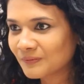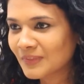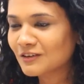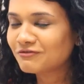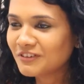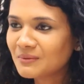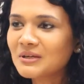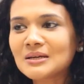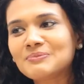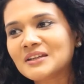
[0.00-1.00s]
हम्म। फिर
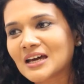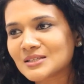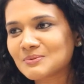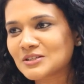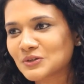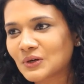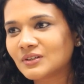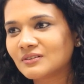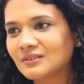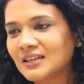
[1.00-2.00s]
मैंने अपने आसपास
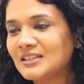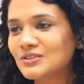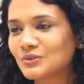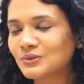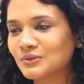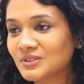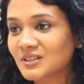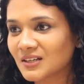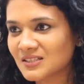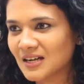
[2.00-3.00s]
और लेडीज़ को
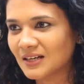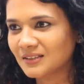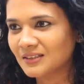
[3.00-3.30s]
नोटिस करना स्टार्ट